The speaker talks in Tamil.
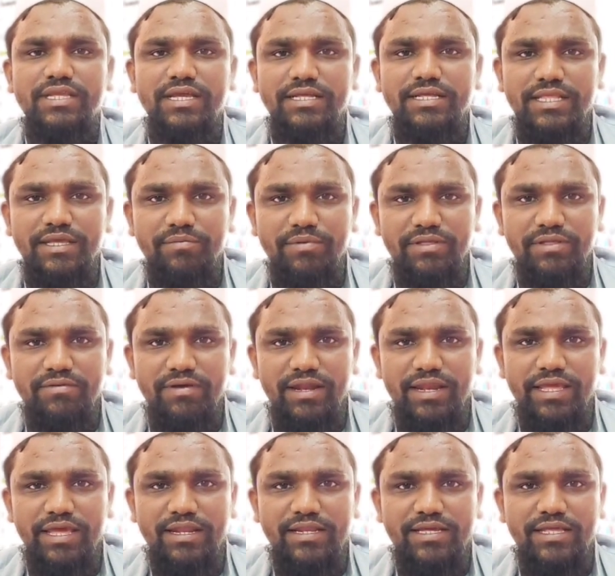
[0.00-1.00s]
அதே மாதிரி
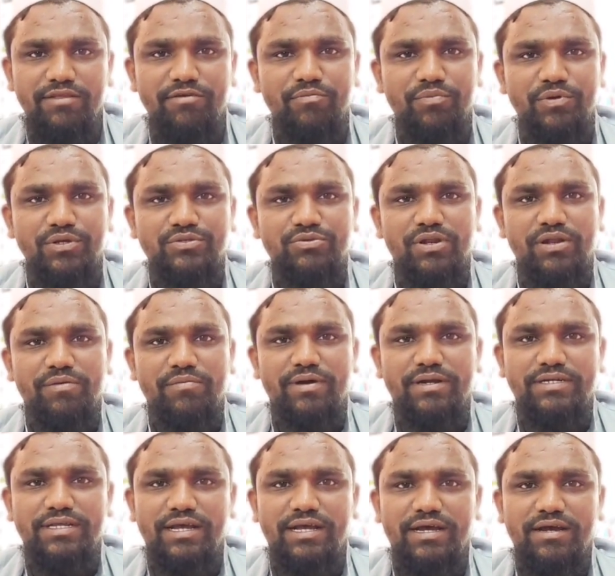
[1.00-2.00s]
வெள்ளையாக இருக்கிறவன் போய் சொல்ல
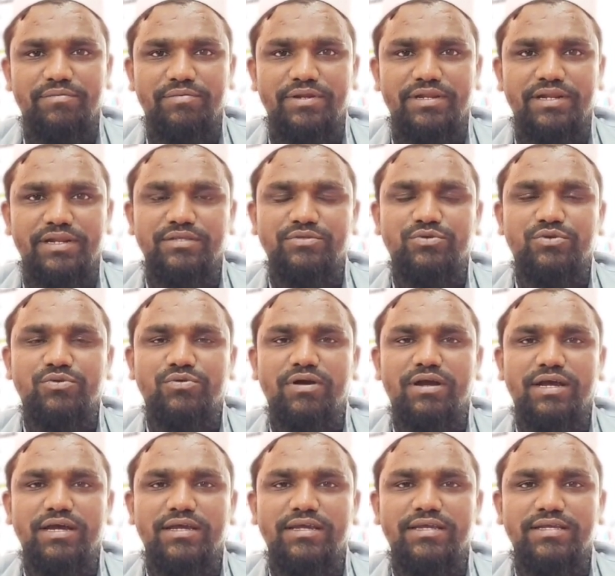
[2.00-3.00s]
மாட்டான் அப்படின்லாம்
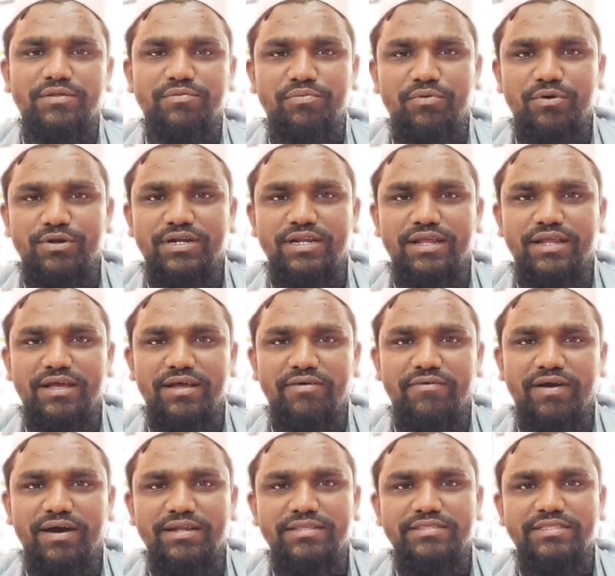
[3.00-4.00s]
சொல்லுவாங்க இது போன்ற
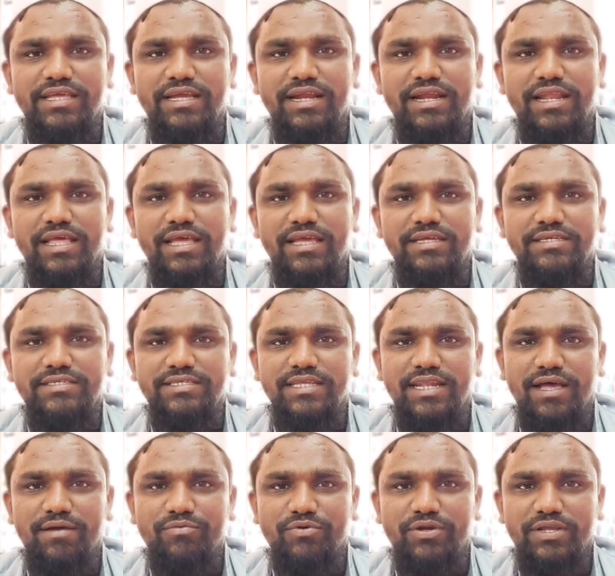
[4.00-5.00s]
வார்த்தைகளே
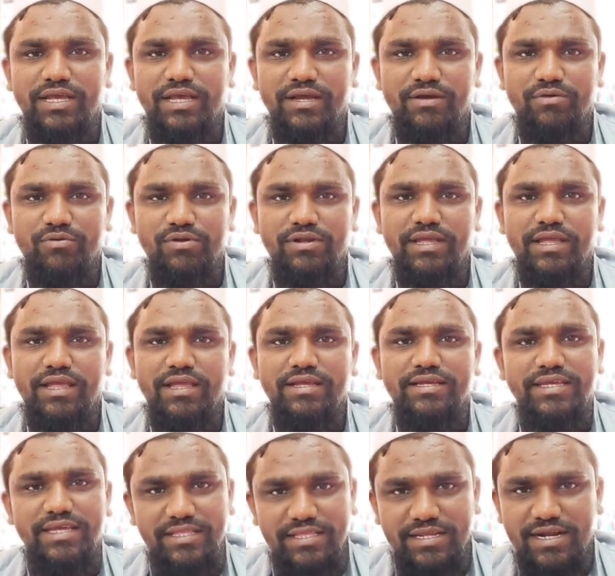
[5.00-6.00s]
இஸ்லாமுடைய
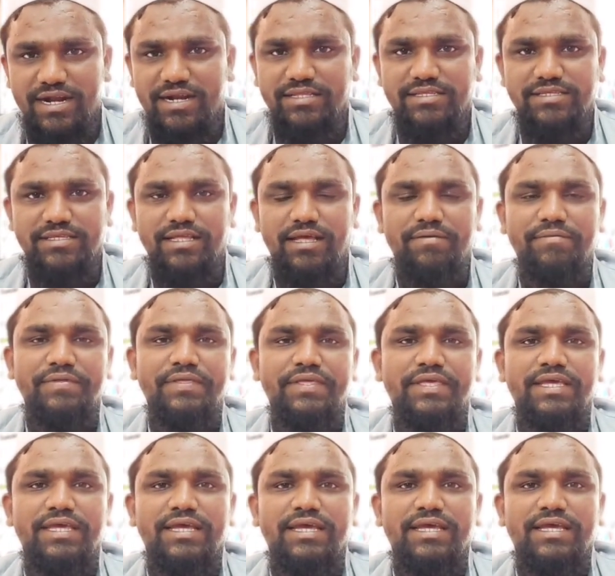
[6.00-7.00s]
கொள்கைக்கு எதிரானது தான்
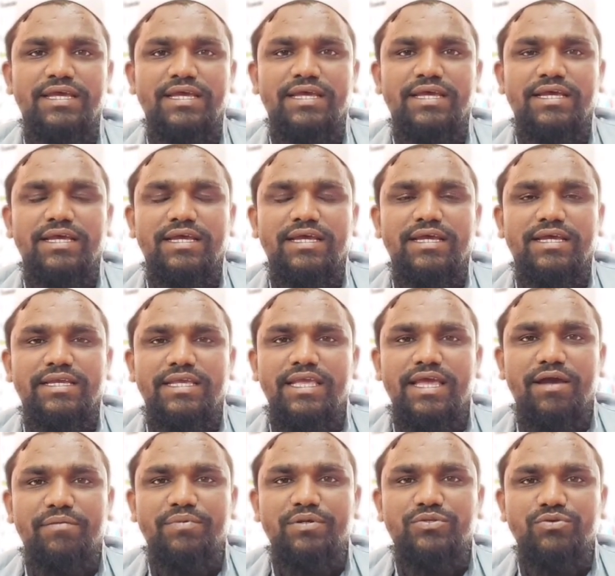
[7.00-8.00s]

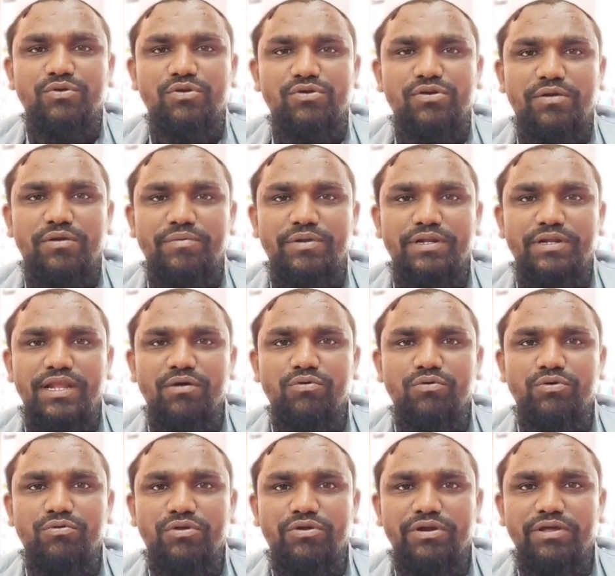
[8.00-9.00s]
ஏன் அப்படி சொல்கிறோம் அப்படின்னா
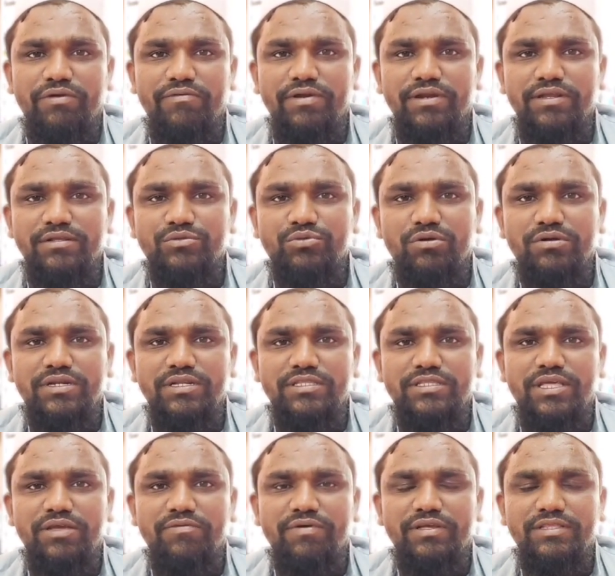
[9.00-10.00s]
ஒருவருடைய
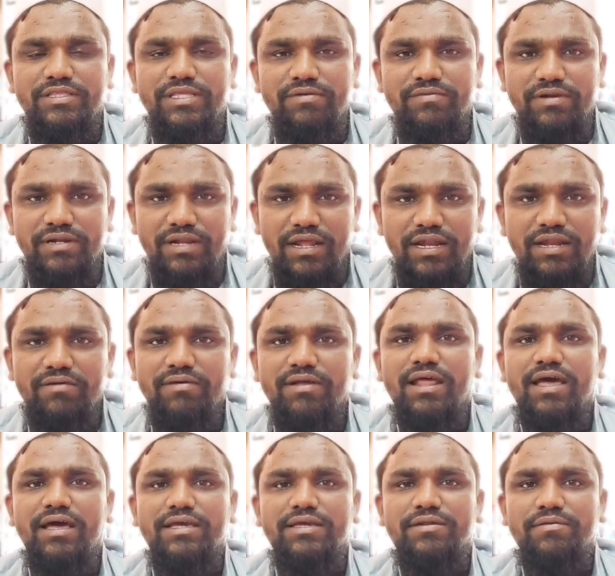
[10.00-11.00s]
வெளித்தோற்றத்தை வைத்து இவர்
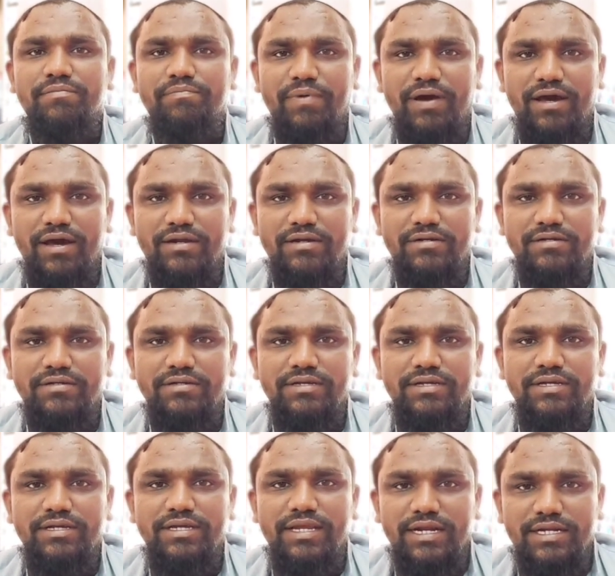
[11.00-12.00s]
நல்லவராக இருப்பார்
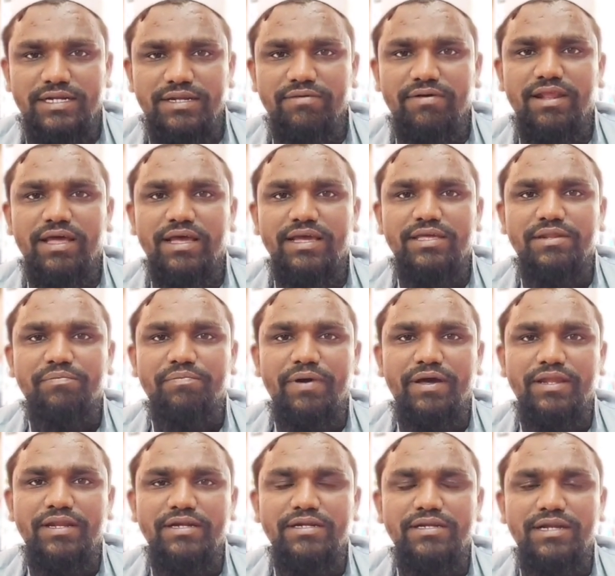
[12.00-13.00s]
கெட்டவராக
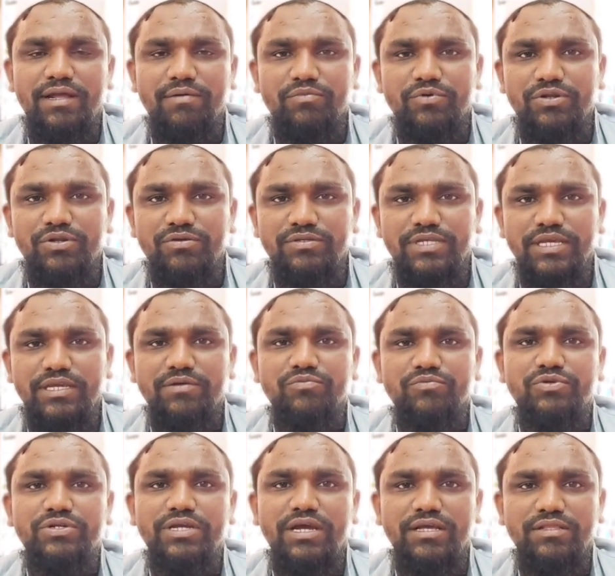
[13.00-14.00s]
இருப்பார் என்று நாம் முடிவு செய்ய
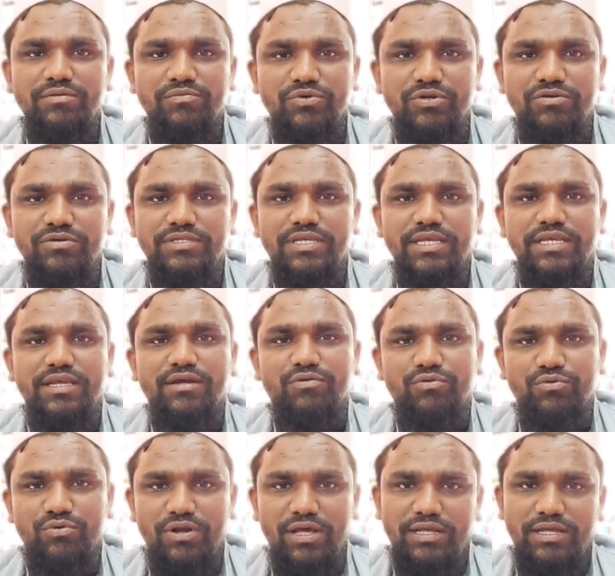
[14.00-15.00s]
முடியாது முடிவு
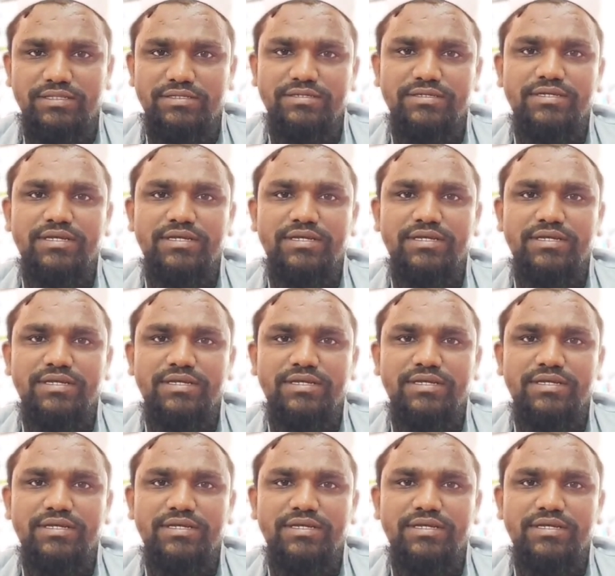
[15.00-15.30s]
செய்யக்கூடாது